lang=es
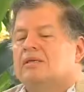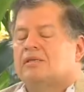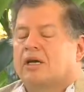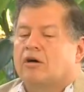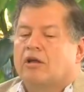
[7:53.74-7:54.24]

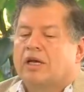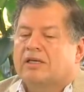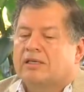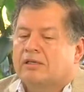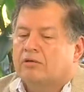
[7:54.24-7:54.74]

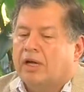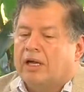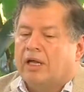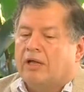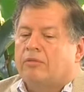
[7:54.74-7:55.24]
SECODES es un
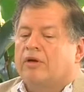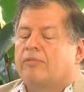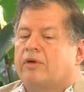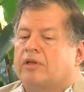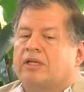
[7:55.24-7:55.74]
aliado muy
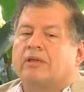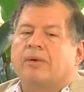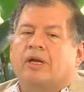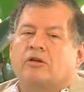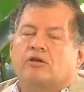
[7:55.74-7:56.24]
importante
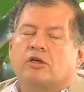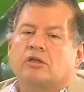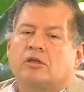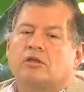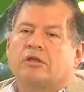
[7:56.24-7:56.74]
para
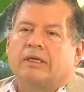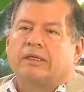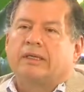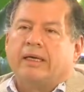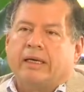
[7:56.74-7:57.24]
nosotros.
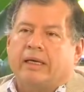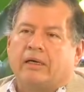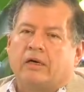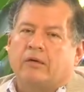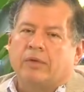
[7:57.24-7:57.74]
Desde el
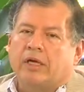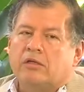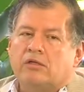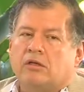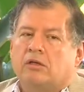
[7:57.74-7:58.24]

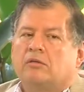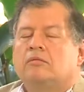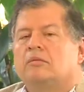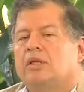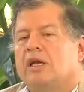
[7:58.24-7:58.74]
comienzo
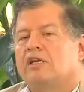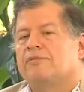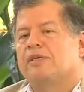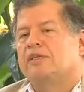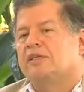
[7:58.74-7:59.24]
de
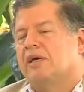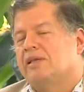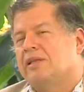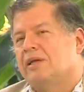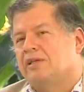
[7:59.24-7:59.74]

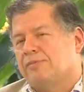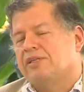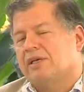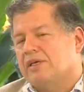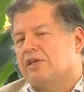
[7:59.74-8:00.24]
la,
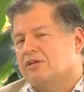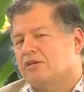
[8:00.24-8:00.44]
especialización